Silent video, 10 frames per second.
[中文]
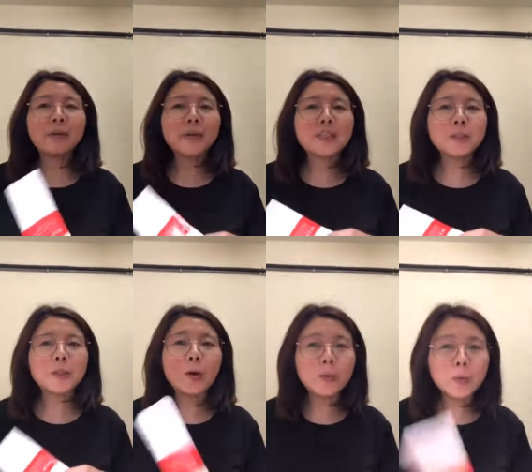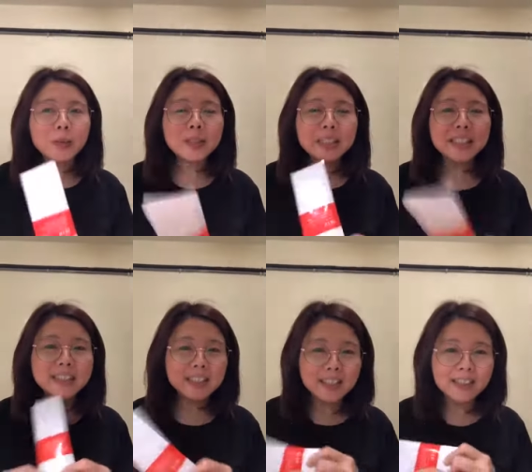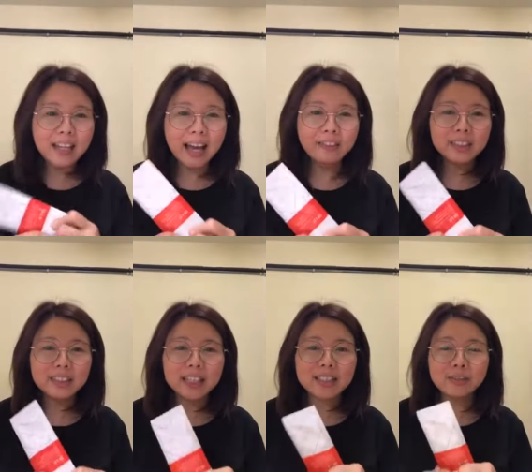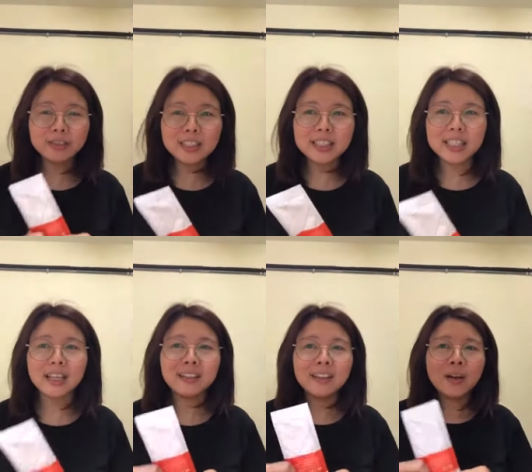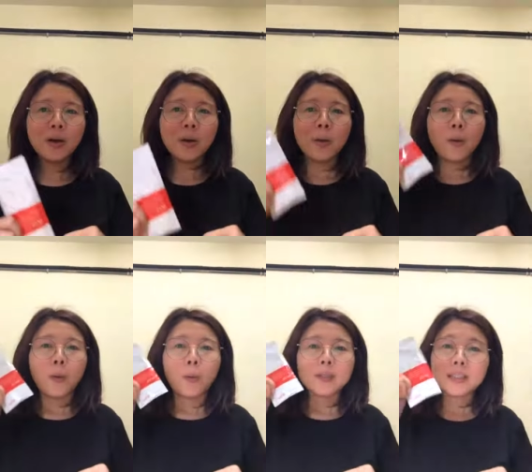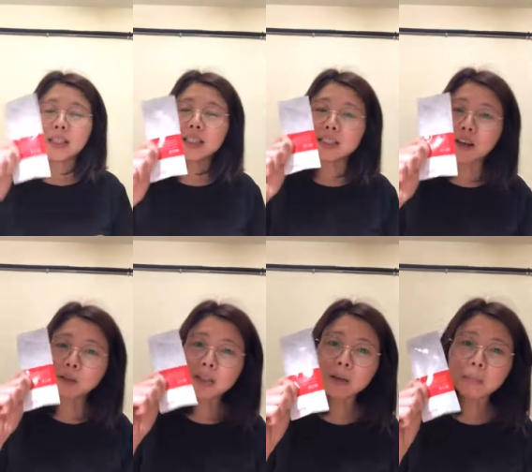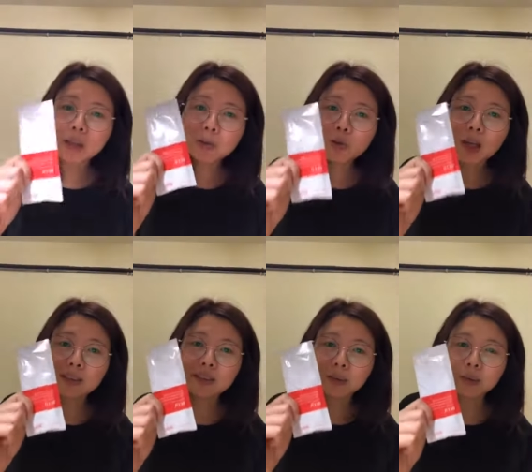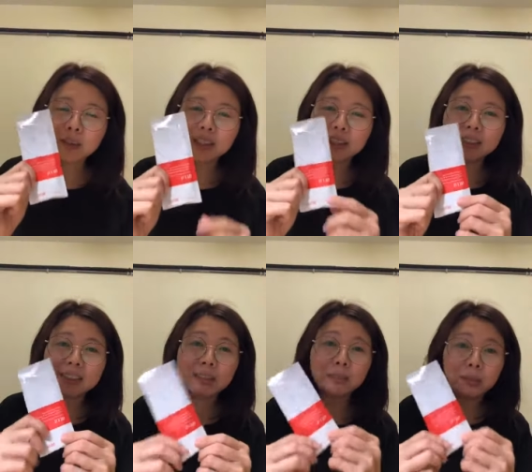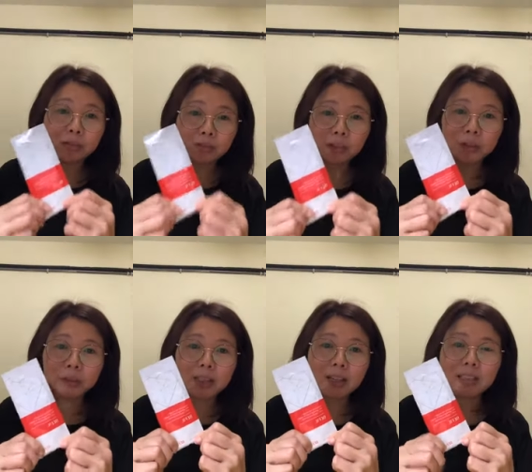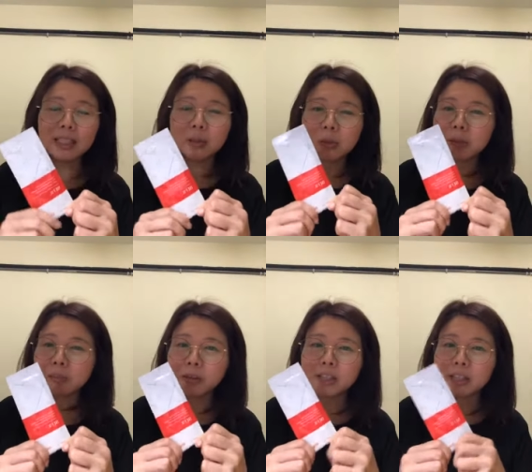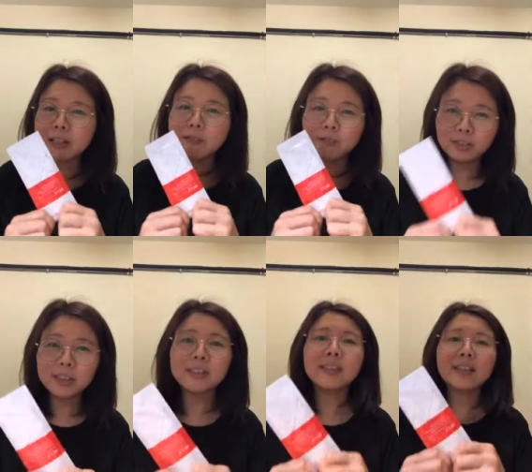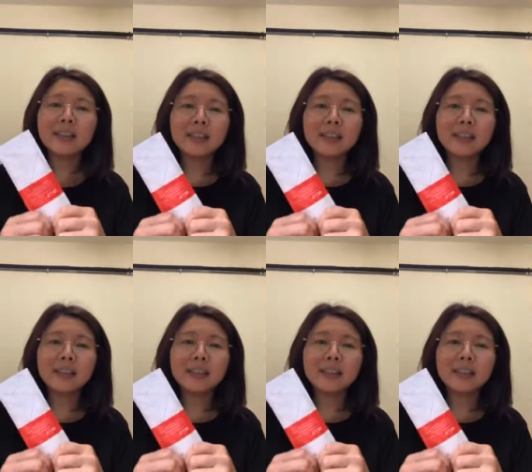那我就通过今天这个 live 跟大家分享这一小小包装的东西，这个 be fuel 到底有什么成分？